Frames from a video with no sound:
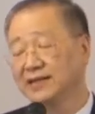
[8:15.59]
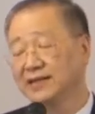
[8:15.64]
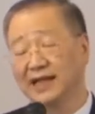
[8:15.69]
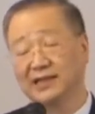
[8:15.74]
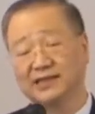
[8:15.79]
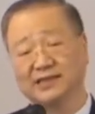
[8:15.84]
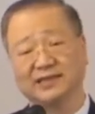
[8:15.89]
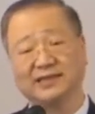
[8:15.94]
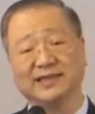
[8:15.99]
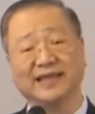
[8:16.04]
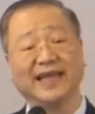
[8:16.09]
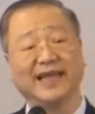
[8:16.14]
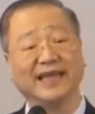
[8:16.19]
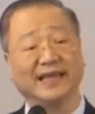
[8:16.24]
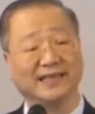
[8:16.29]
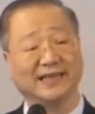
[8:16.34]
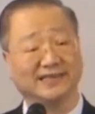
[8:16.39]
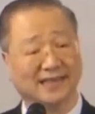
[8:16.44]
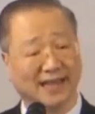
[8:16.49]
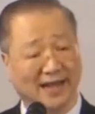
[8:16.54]
但是
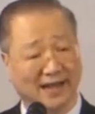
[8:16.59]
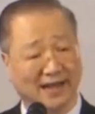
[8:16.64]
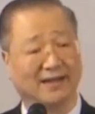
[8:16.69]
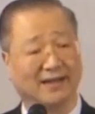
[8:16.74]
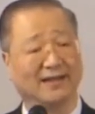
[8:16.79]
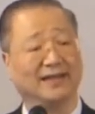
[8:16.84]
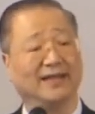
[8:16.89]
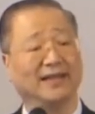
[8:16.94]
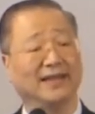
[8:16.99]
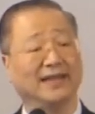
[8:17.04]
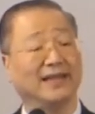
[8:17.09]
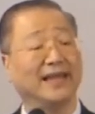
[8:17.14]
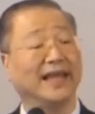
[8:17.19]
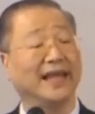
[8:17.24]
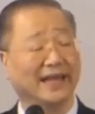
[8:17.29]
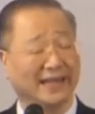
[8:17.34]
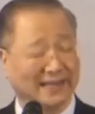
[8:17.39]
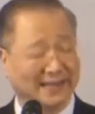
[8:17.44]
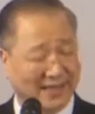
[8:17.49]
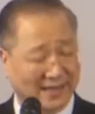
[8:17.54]
内脏
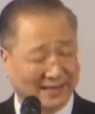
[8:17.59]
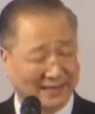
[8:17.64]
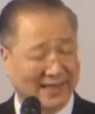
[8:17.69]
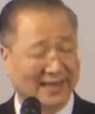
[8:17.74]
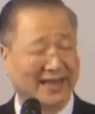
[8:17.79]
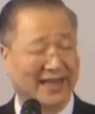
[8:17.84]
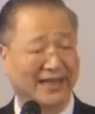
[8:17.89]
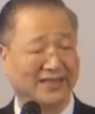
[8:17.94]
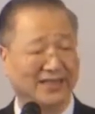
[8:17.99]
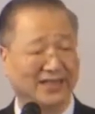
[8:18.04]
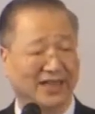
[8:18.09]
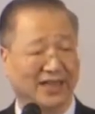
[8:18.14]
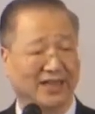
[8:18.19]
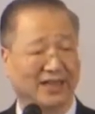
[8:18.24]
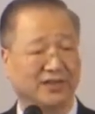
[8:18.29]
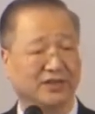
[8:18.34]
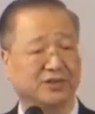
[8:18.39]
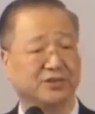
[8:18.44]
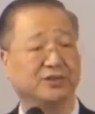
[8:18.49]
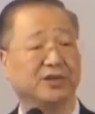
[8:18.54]
内脏的干净
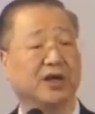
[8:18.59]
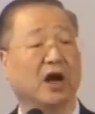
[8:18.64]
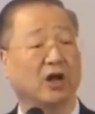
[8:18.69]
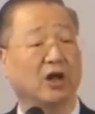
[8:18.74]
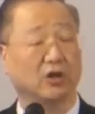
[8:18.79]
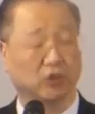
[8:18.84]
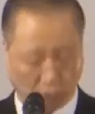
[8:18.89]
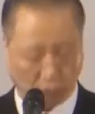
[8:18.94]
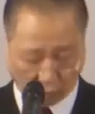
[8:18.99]
需要